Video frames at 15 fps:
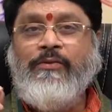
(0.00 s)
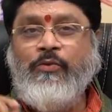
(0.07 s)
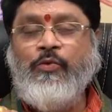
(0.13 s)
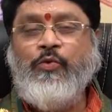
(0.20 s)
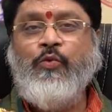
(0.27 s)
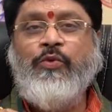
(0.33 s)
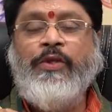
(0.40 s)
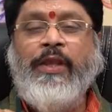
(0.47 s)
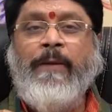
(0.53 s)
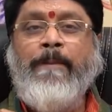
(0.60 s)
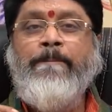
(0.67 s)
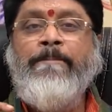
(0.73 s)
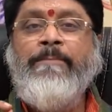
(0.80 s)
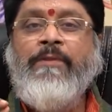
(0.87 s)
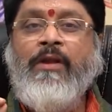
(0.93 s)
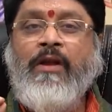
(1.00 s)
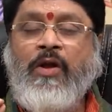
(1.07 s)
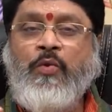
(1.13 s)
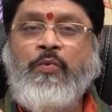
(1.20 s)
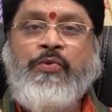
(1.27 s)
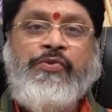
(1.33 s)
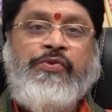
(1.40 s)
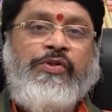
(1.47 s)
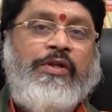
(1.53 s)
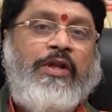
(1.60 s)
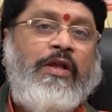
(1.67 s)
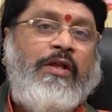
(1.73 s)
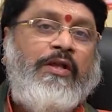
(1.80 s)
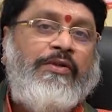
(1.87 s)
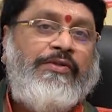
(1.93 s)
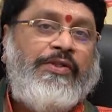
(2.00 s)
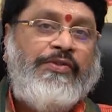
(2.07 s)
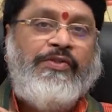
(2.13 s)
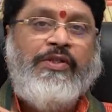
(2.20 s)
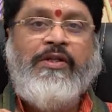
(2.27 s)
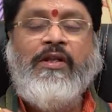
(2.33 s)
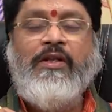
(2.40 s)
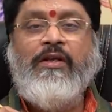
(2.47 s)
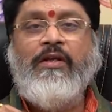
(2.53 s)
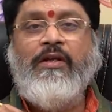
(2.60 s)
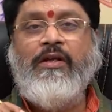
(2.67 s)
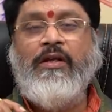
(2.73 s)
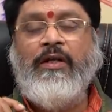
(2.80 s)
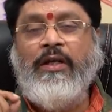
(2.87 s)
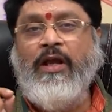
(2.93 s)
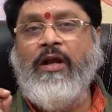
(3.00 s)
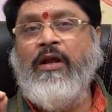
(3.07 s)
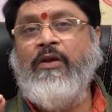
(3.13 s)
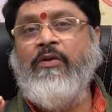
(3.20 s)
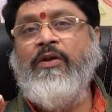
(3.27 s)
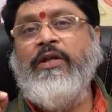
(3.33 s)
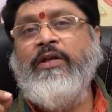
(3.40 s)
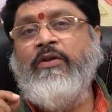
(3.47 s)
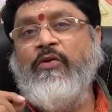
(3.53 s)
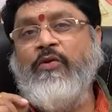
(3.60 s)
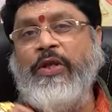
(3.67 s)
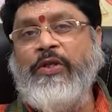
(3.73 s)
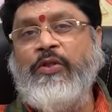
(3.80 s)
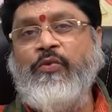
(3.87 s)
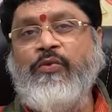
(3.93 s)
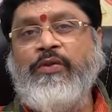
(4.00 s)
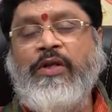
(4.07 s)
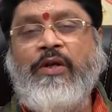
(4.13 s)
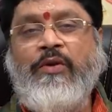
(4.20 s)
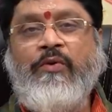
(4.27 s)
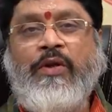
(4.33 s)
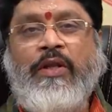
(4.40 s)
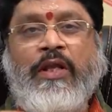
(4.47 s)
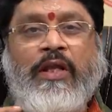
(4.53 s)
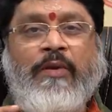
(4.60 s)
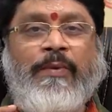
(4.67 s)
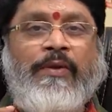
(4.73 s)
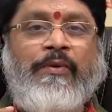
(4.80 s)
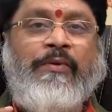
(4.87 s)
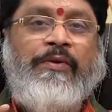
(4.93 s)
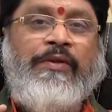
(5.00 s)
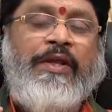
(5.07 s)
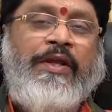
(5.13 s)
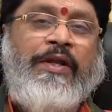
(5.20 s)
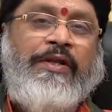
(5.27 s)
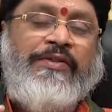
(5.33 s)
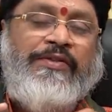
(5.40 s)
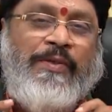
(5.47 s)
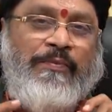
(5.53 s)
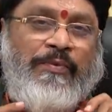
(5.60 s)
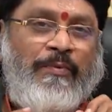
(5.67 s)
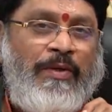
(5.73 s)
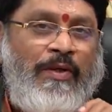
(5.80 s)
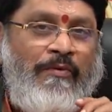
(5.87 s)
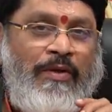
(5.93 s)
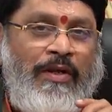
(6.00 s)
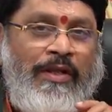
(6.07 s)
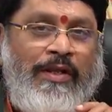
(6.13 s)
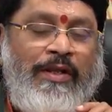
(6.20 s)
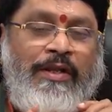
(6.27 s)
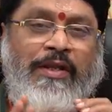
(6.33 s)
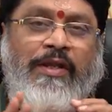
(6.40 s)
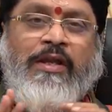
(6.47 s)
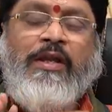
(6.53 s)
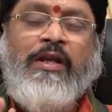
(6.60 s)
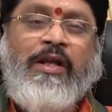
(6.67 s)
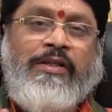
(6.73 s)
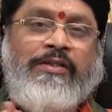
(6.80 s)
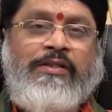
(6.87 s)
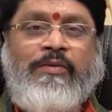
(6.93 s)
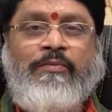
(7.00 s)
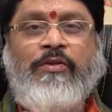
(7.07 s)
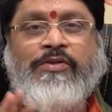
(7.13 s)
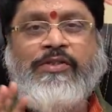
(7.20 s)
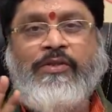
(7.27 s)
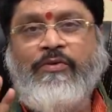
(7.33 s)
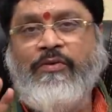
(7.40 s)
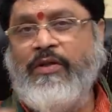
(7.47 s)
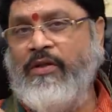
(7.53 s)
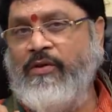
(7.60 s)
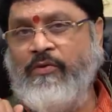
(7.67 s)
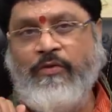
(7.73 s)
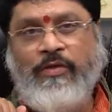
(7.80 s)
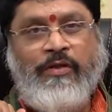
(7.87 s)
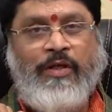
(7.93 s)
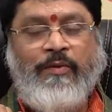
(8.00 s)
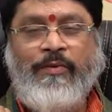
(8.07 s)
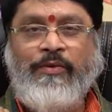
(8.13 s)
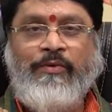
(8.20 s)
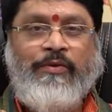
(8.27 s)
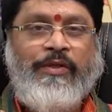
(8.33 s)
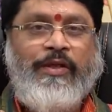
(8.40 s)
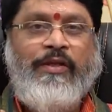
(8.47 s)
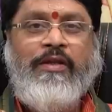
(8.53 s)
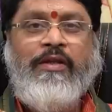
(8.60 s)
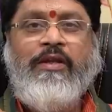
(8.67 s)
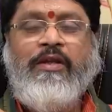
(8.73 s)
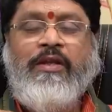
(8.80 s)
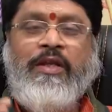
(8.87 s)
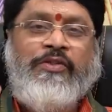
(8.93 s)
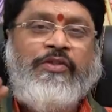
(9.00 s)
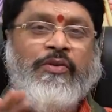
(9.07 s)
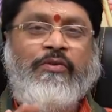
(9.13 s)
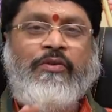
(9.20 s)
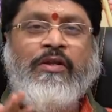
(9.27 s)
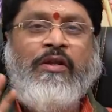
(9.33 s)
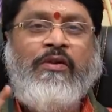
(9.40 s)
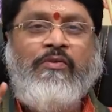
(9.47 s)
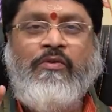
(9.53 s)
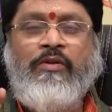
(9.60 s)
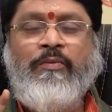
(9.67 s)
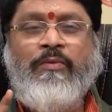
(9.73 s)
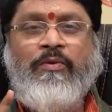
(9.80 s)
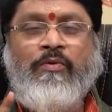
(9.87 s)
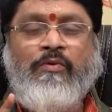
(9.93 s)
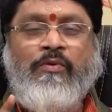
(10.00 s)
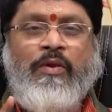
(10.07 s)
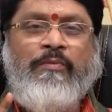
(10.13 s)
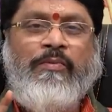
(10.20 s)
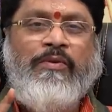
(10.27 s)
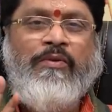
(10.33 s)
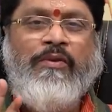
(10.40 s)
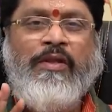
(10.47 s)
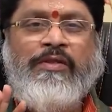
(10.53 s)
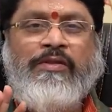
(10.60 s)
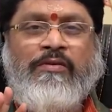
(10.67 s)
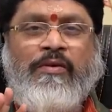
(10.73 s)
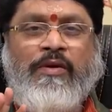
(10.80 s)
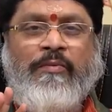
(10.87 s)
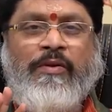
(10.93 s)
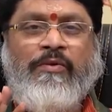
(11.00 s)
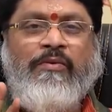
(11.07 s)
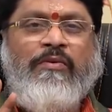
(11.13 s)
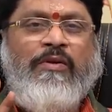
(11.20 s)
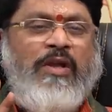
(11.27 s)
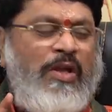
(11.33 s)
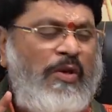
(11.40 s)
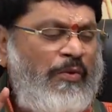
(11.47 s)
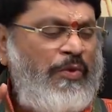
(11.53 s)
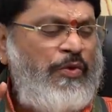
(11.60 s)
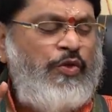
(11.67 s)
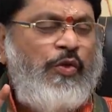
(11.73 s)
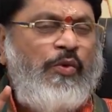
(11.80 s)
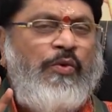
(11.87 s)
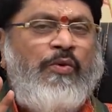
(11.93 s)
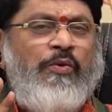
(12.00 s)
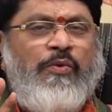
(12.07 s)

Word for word: చూసుకుంటే ఆల్మోస్ట్ ఇక్కడ షష్టగ్రహ అంటే ఆరో ఇంట్లో కేతు ఉన్నాడు అలాగే మనకు డైరెక్ట్గా సప్తంలో ఎవరు లేరు కానీ అష్టంలో చతుర్గ్రహ కూడిని కనబడుతుంది ఈ చతుర్గ్రహ కూటమిలో కూడా మిథున రాశిలోనే మనకు కొంచెం